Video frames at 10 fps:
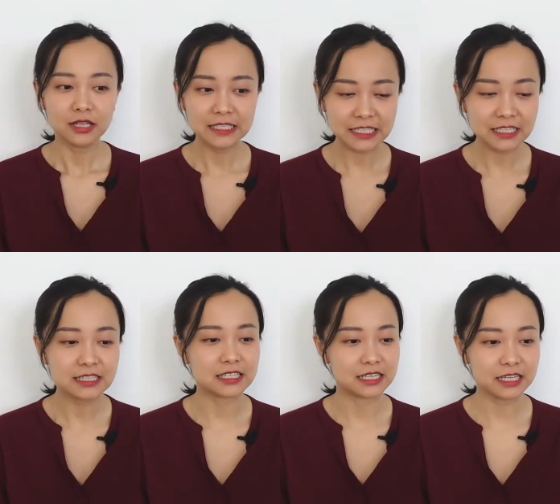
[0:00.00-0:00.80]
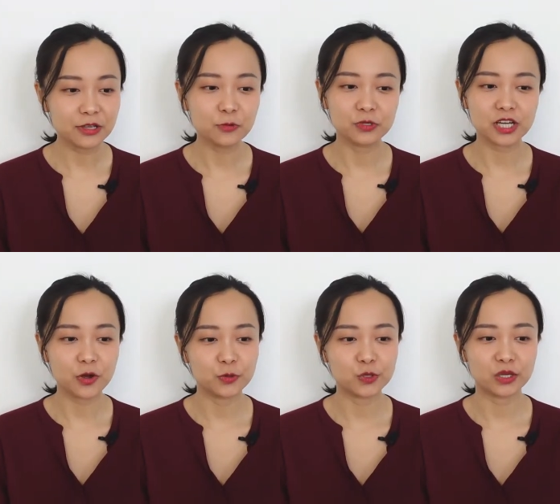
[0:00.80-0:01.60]
禁止义务
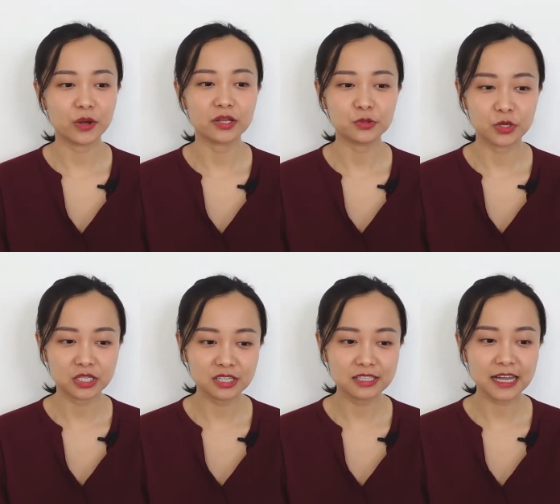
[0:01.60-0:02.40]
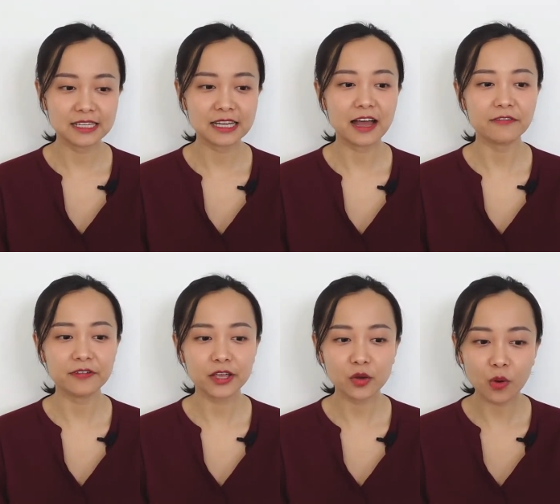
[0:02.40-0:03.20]
教育阶段学生参加
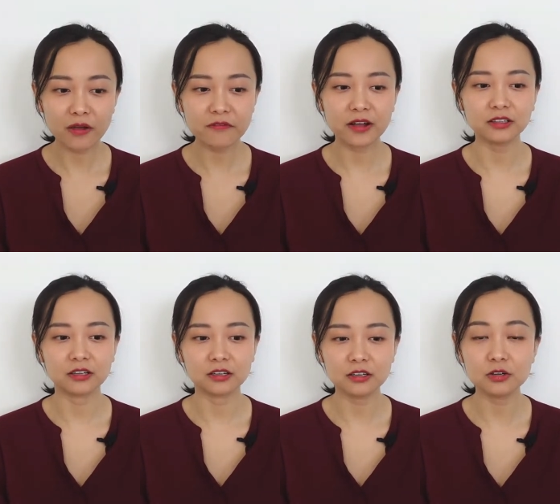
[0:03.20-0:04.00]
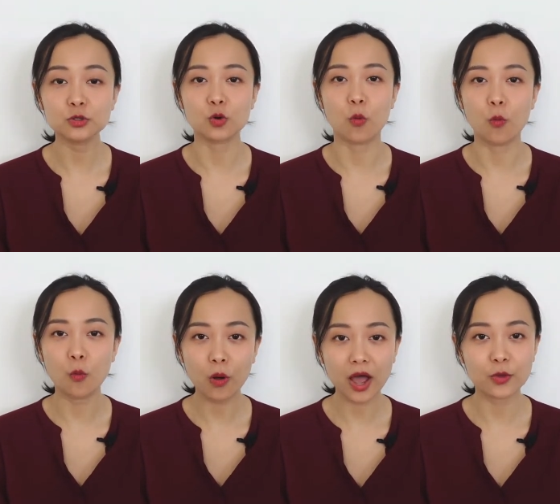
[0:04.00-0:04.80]
非官方的各种
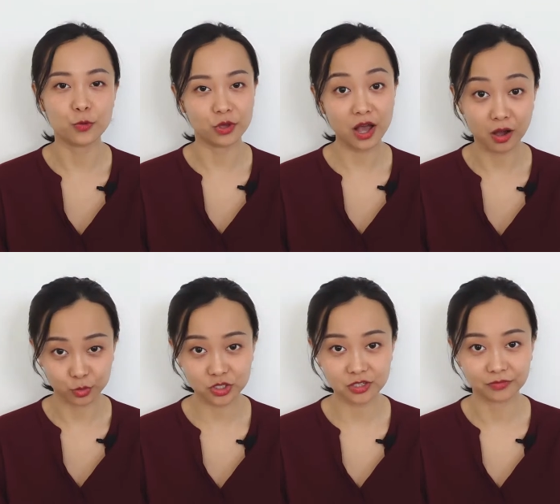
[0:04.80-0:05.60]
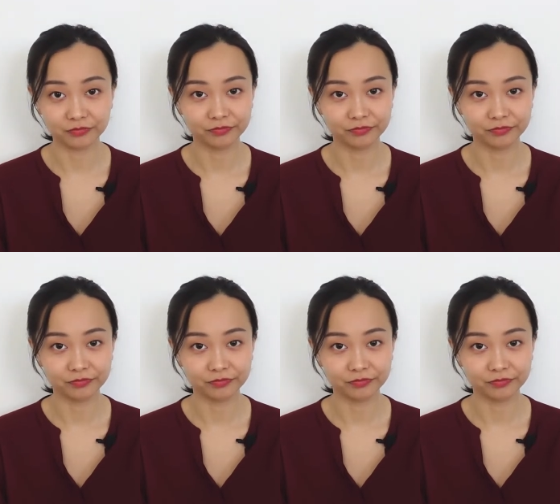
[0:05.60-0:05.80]
外语考试。